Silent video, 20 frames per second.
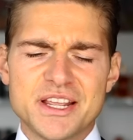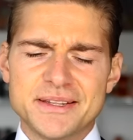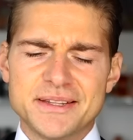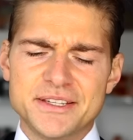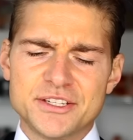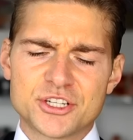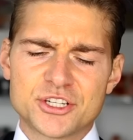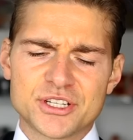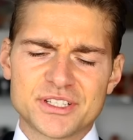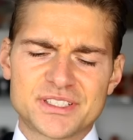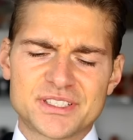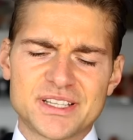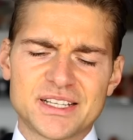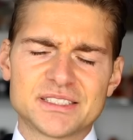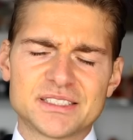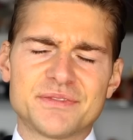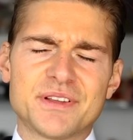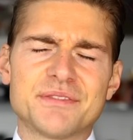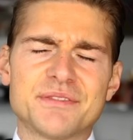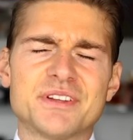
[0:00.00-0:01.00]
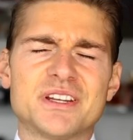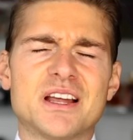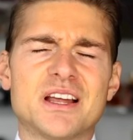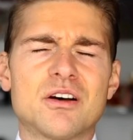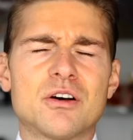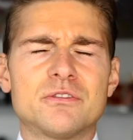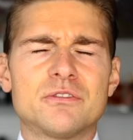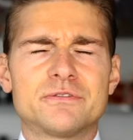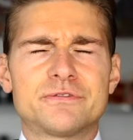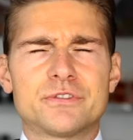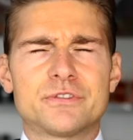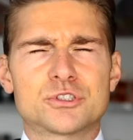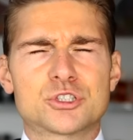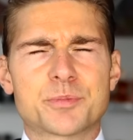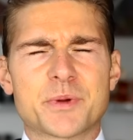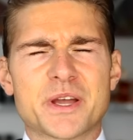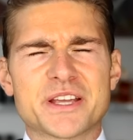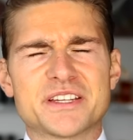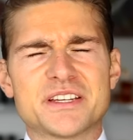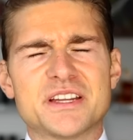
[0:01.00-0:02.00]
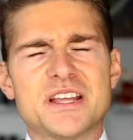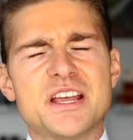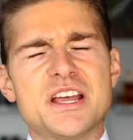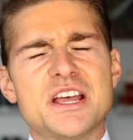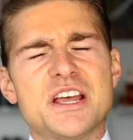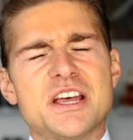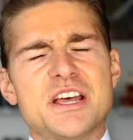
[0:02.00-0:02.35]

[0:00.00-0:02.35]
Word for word: Nische ist das, wenn wir davon sprechen,